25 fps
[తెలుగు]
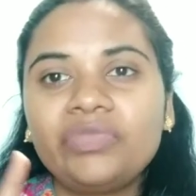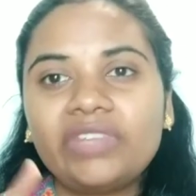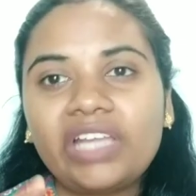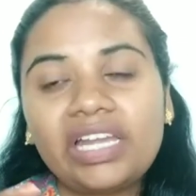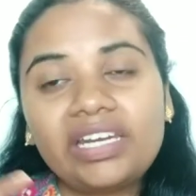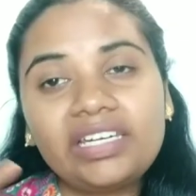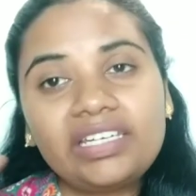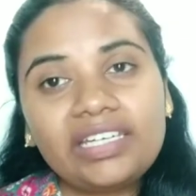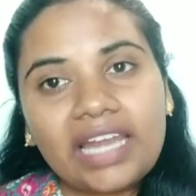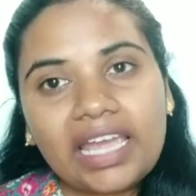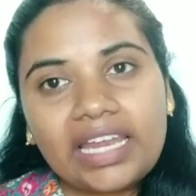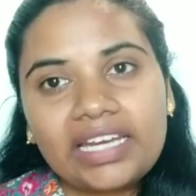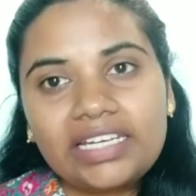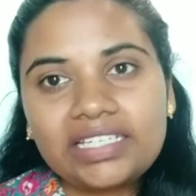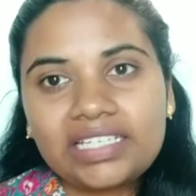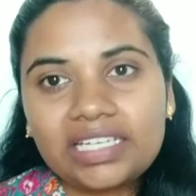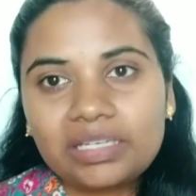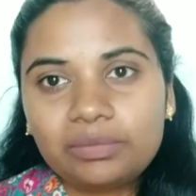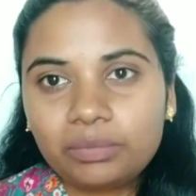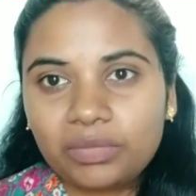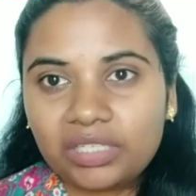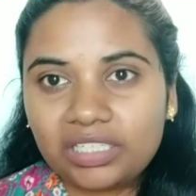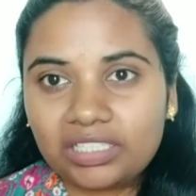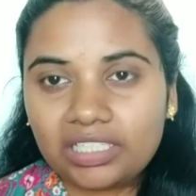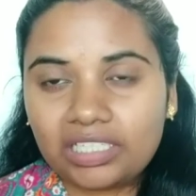అండ్ నైట్
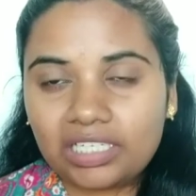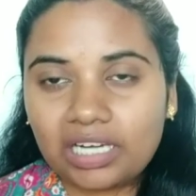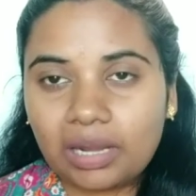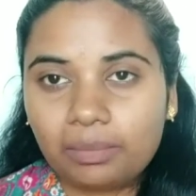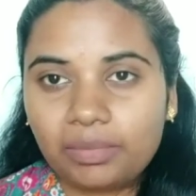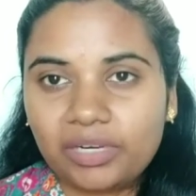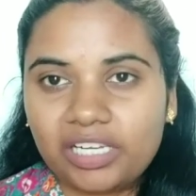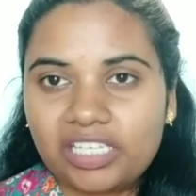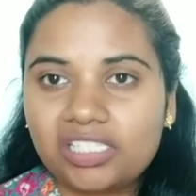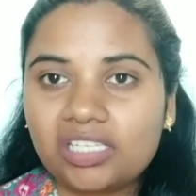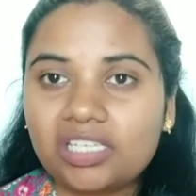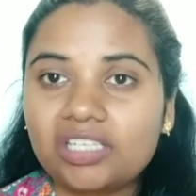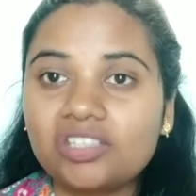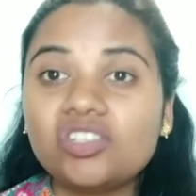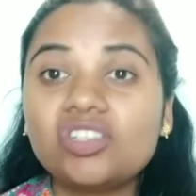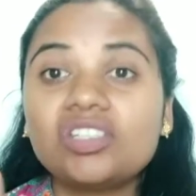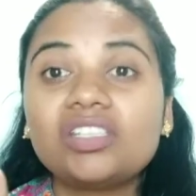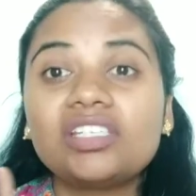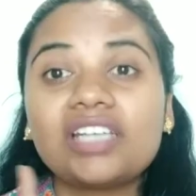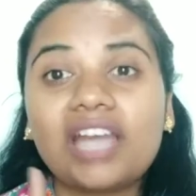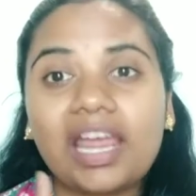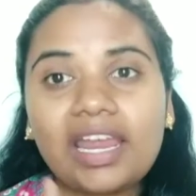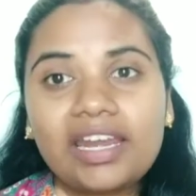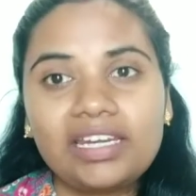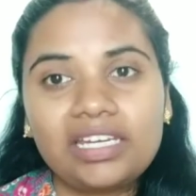టైం మీద దీన్ని అప్లై చేసి
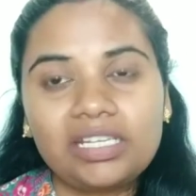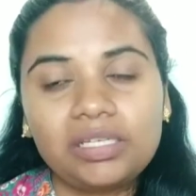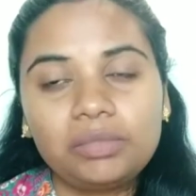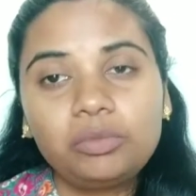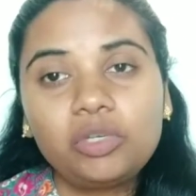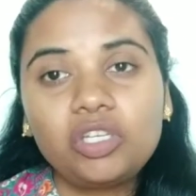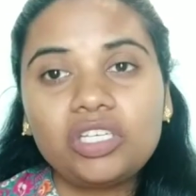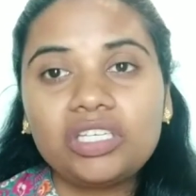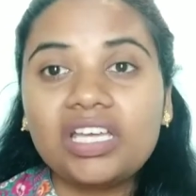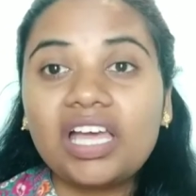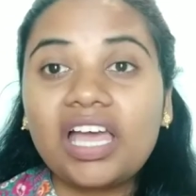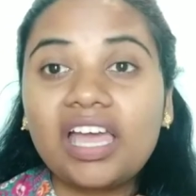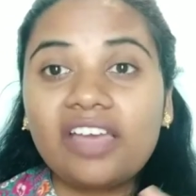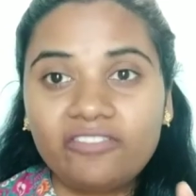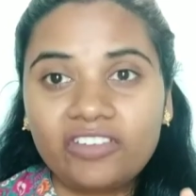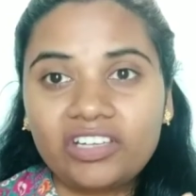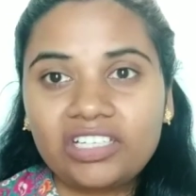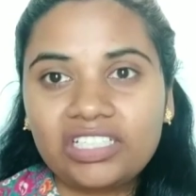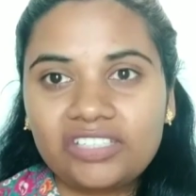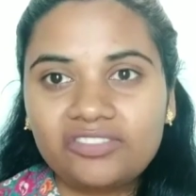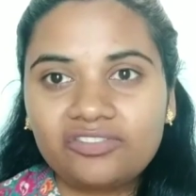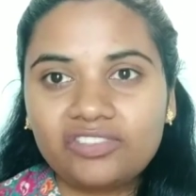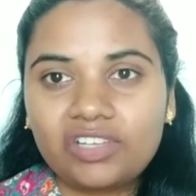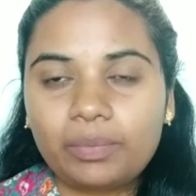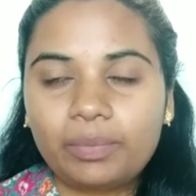ఇది నైట్ టైంలో ఇంకా
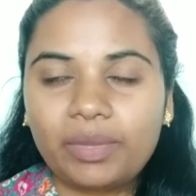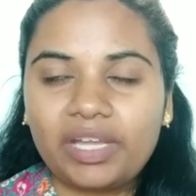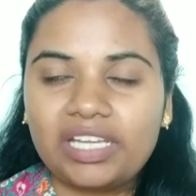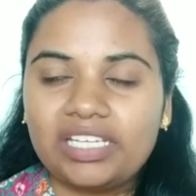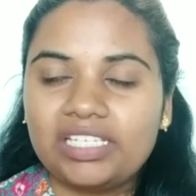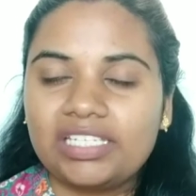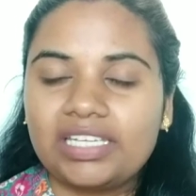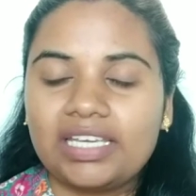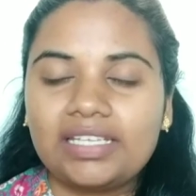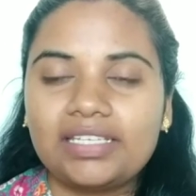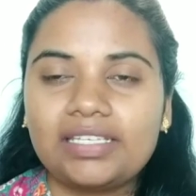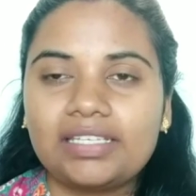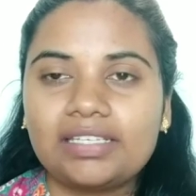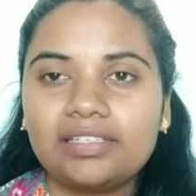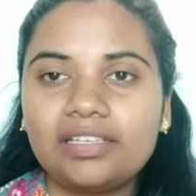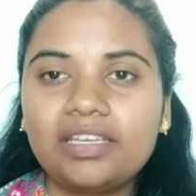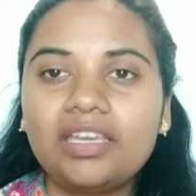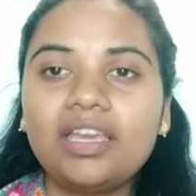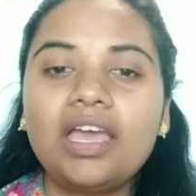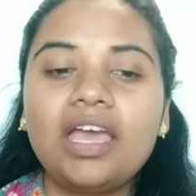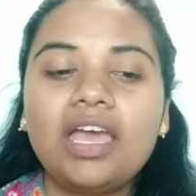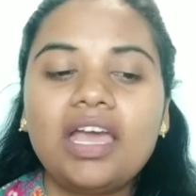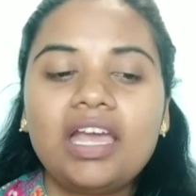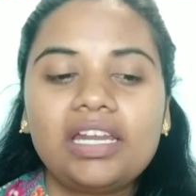ఎఫెక్టివ్గా పనిచేస్తుంది